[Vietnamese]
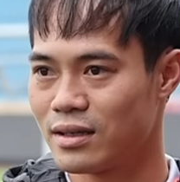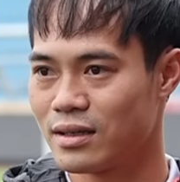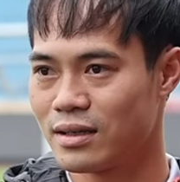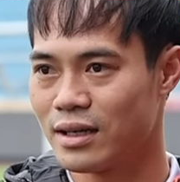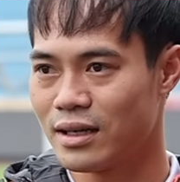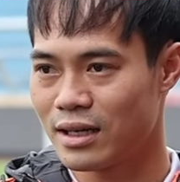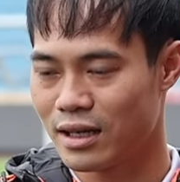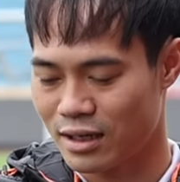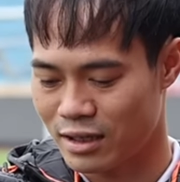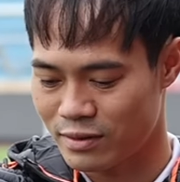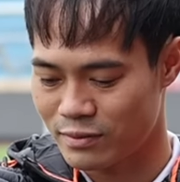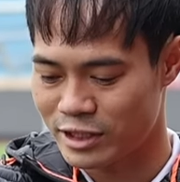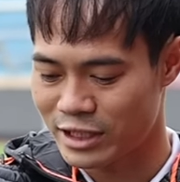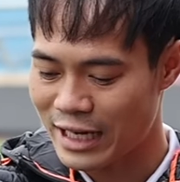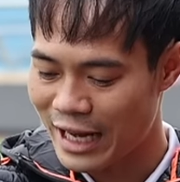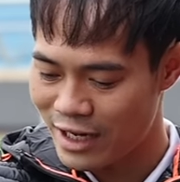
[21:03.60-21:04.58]
Nên là
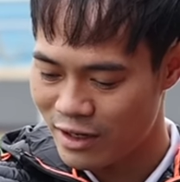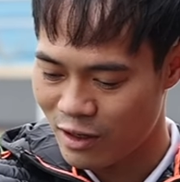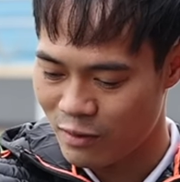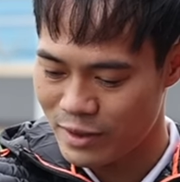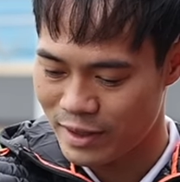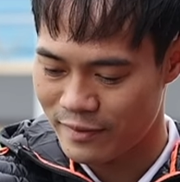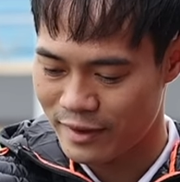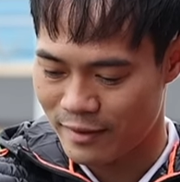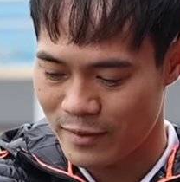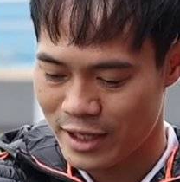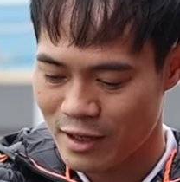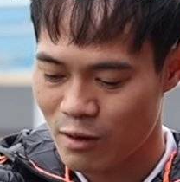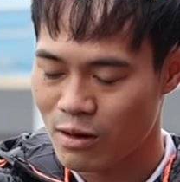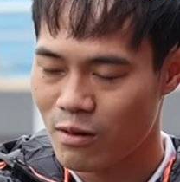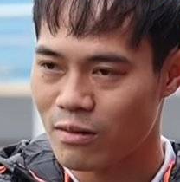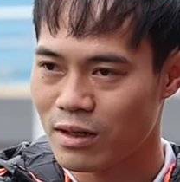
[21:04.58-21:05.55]
chân tay nó bị bị bị
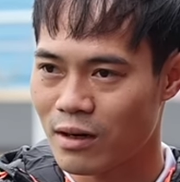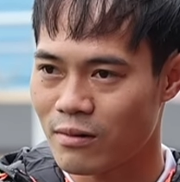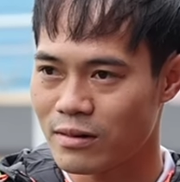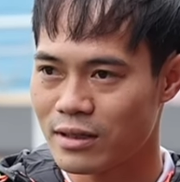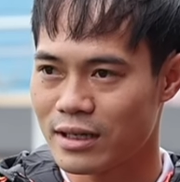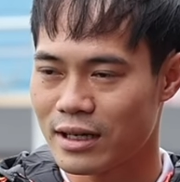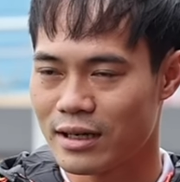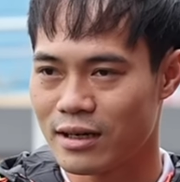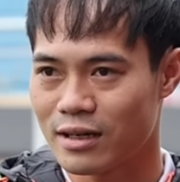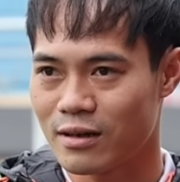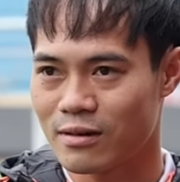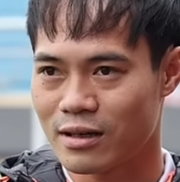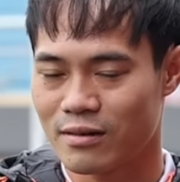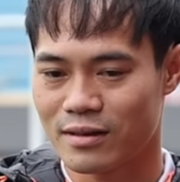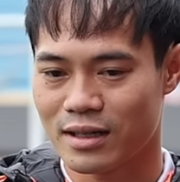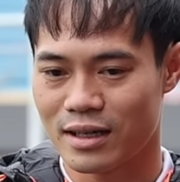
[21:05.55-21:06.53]
cong cong cong như này, hơi cong
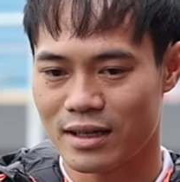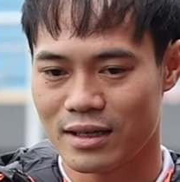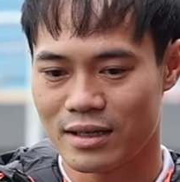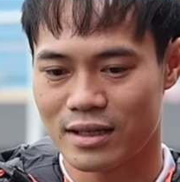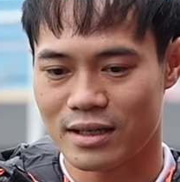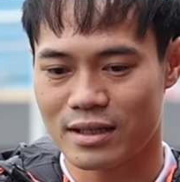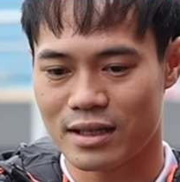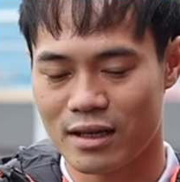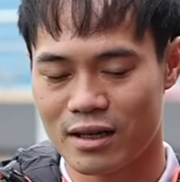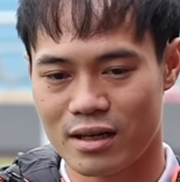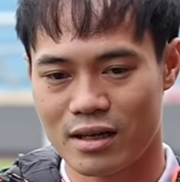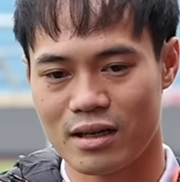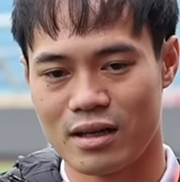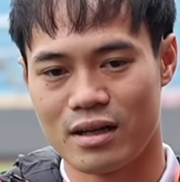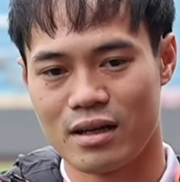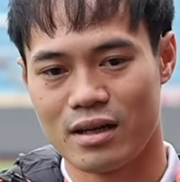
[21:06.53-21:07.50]
cong này thì đã,
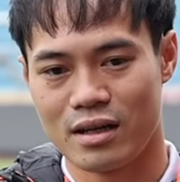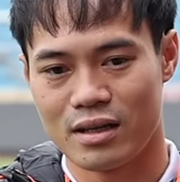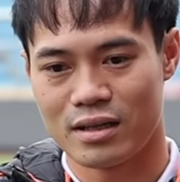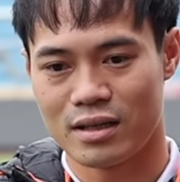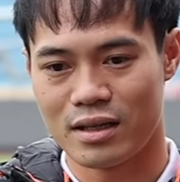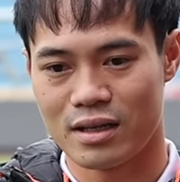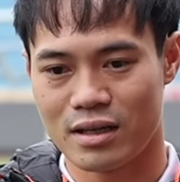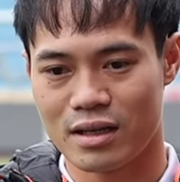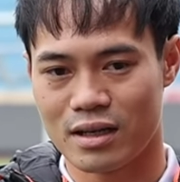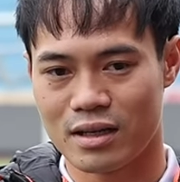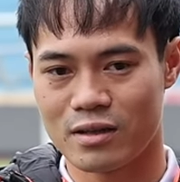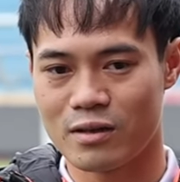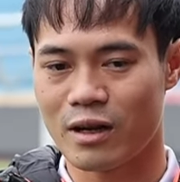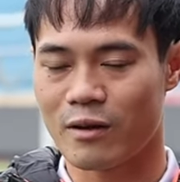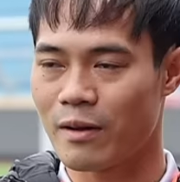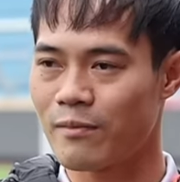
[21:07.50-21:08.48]
thì uh,
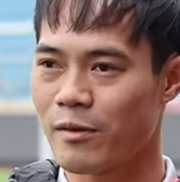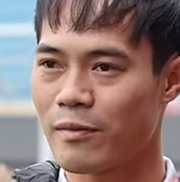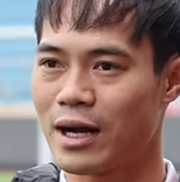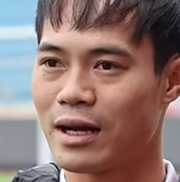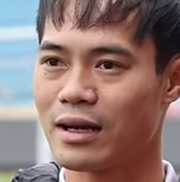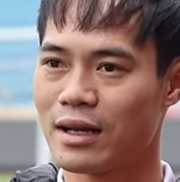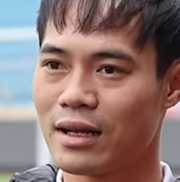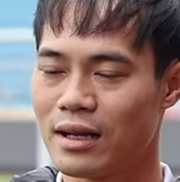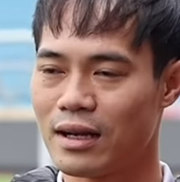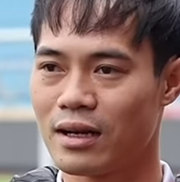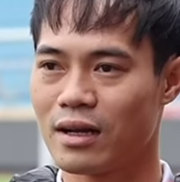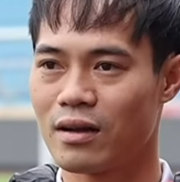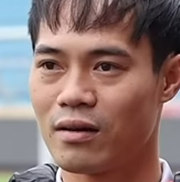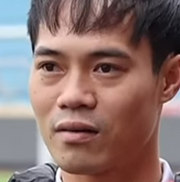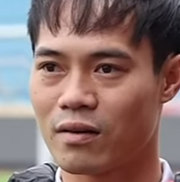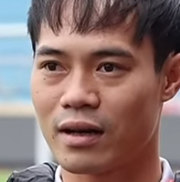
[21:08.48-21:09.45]
nào em phải băng cái
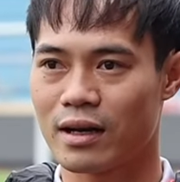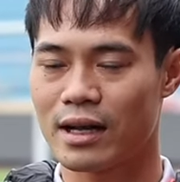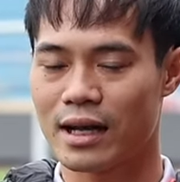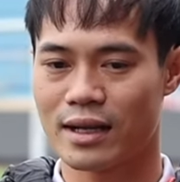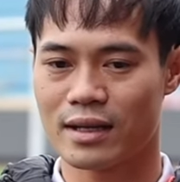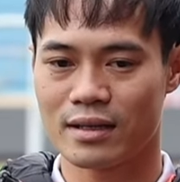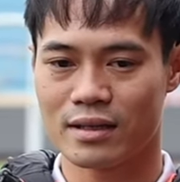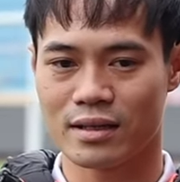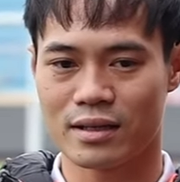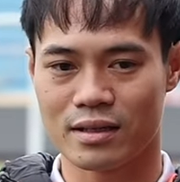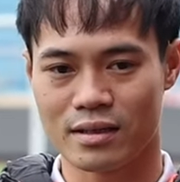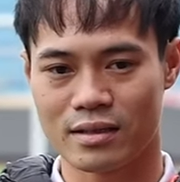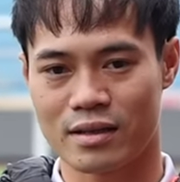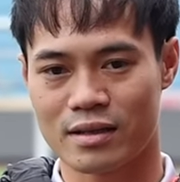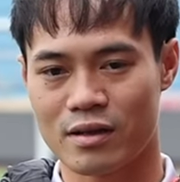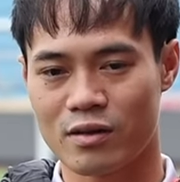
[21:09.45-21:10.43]
cái gối lên lại. Thì
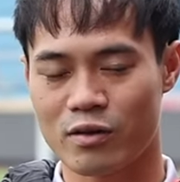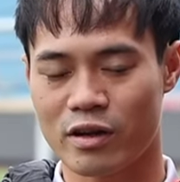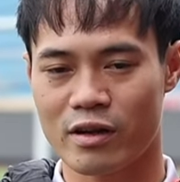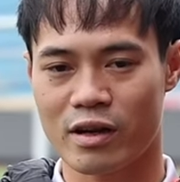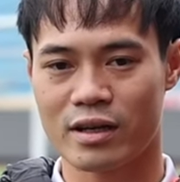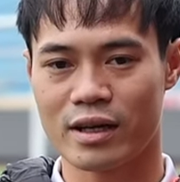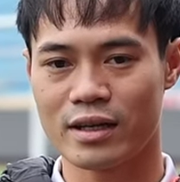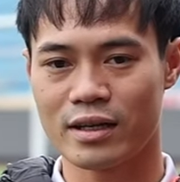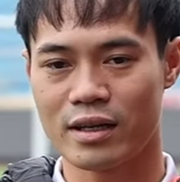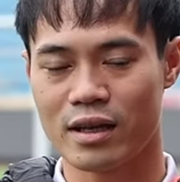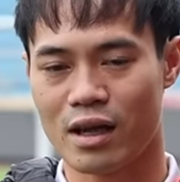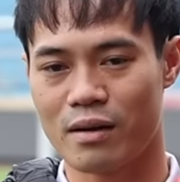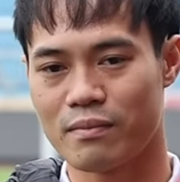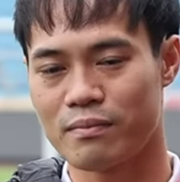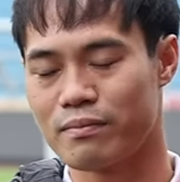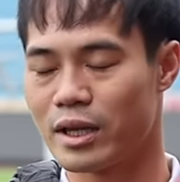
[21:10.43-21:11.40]
ta lúc khá đấy thì
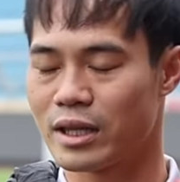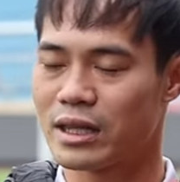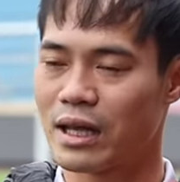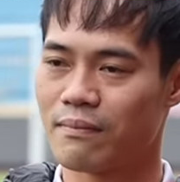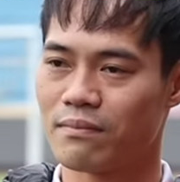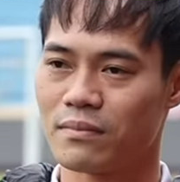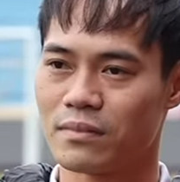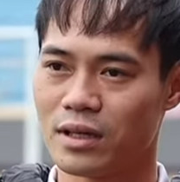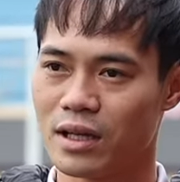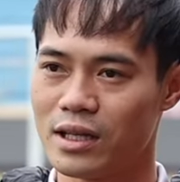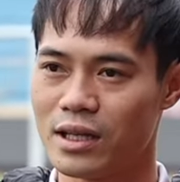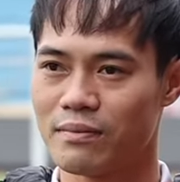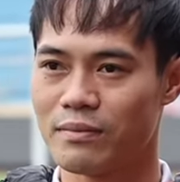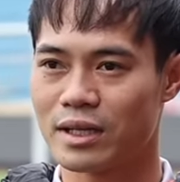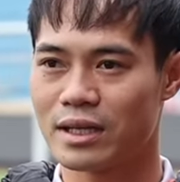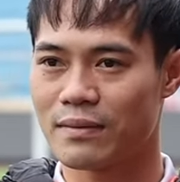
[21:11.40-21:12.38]
uh, mình tập, tất
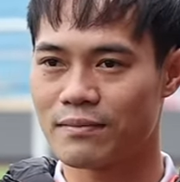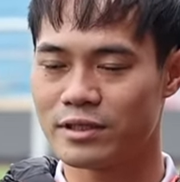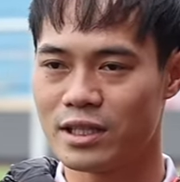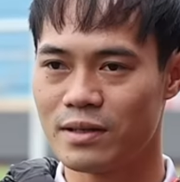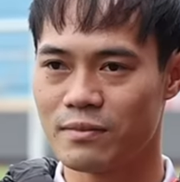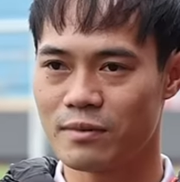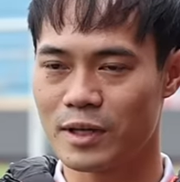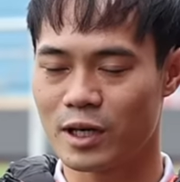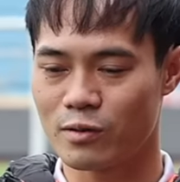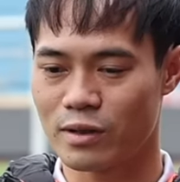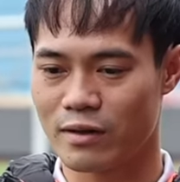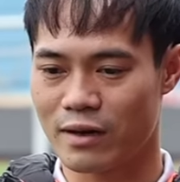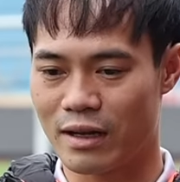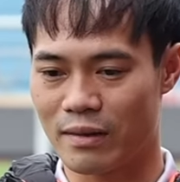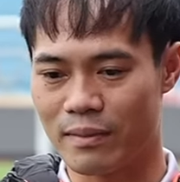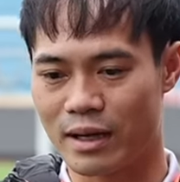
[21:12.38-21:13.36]
nhiên mình tập gym nên mình không thể
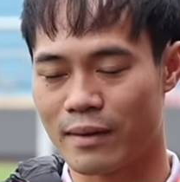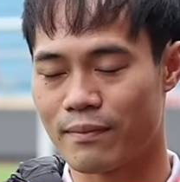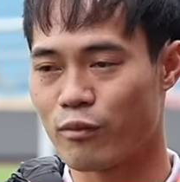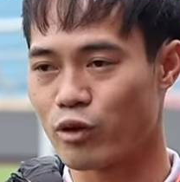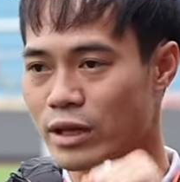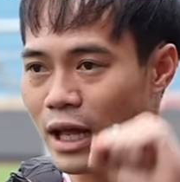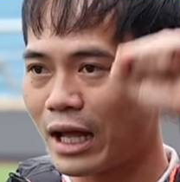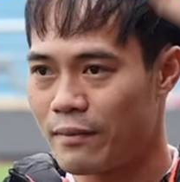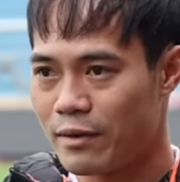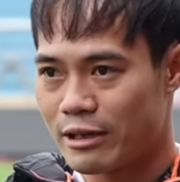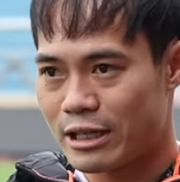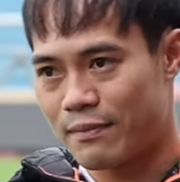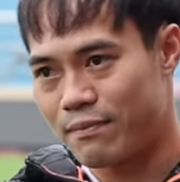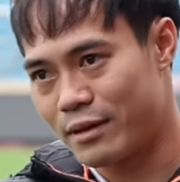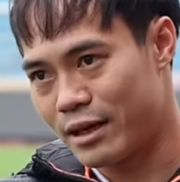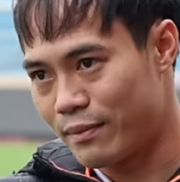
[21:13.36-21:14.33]
nào mà cầm một tay mình
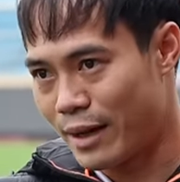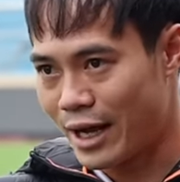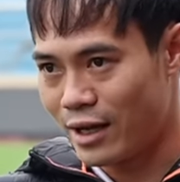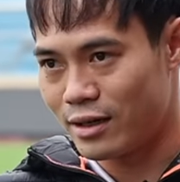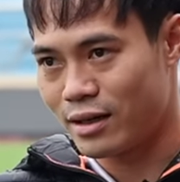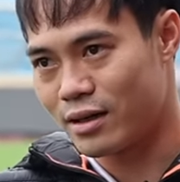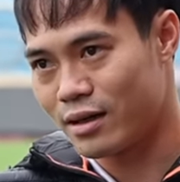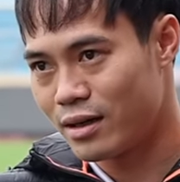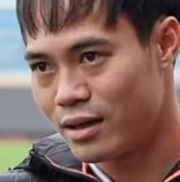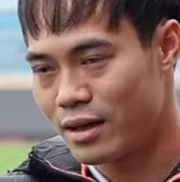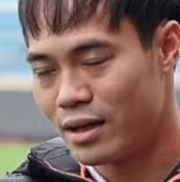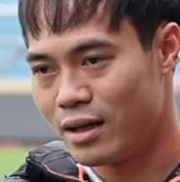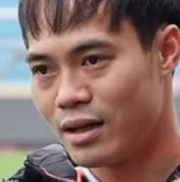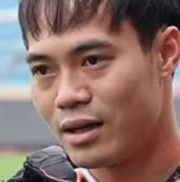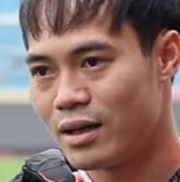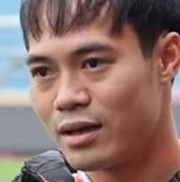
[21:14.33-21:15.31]
tập hay mãi được.
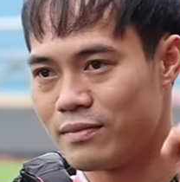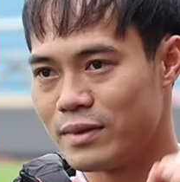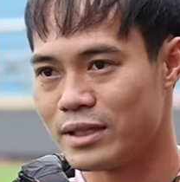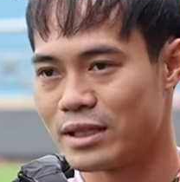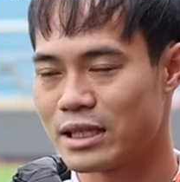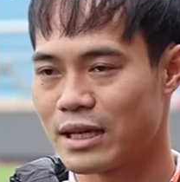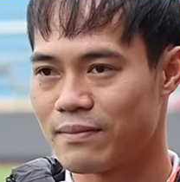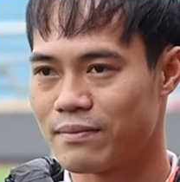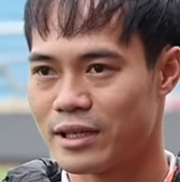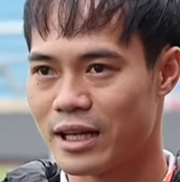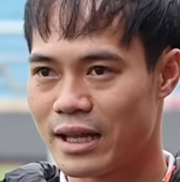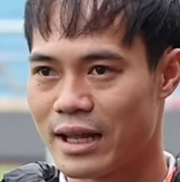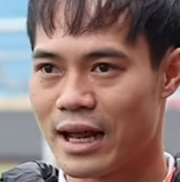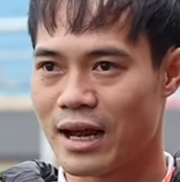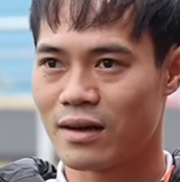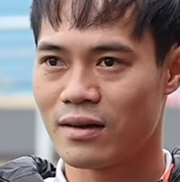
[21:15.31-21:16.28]
Mình chỉ tập nhẹ
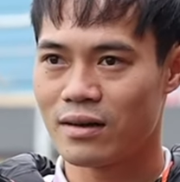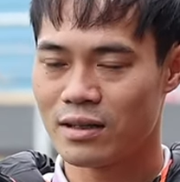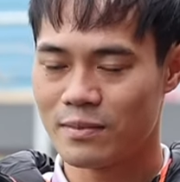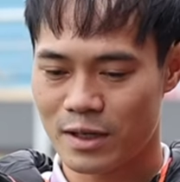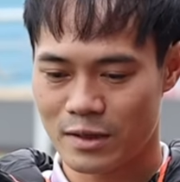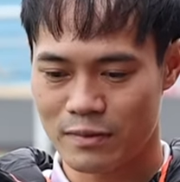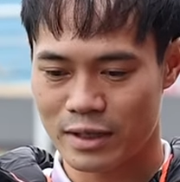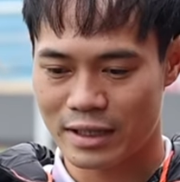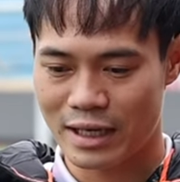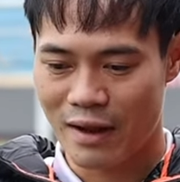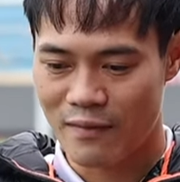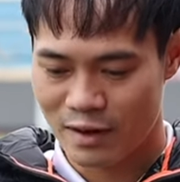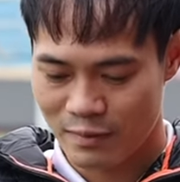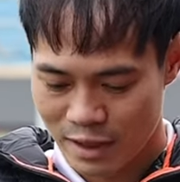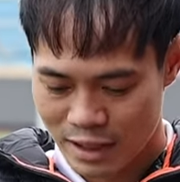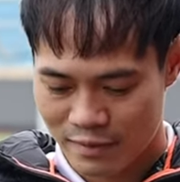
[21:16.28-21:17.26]
nhàng hơn nhưng mà mình đa
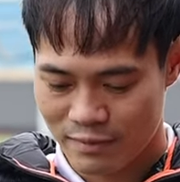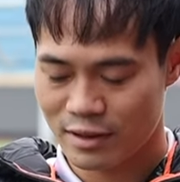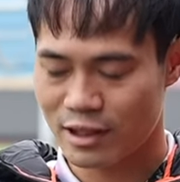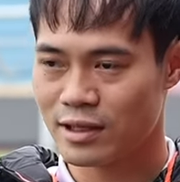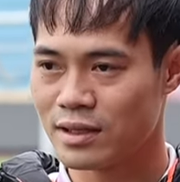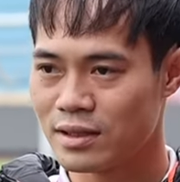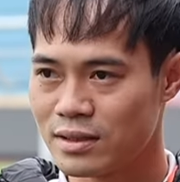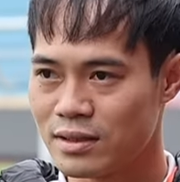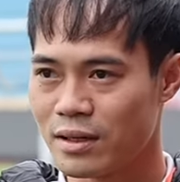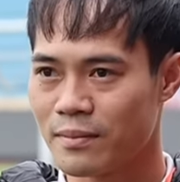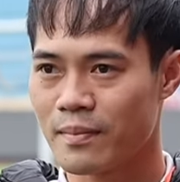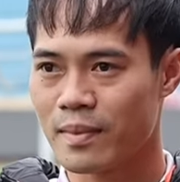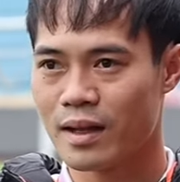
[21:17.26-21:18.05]
phần mình tập phần thân dưới.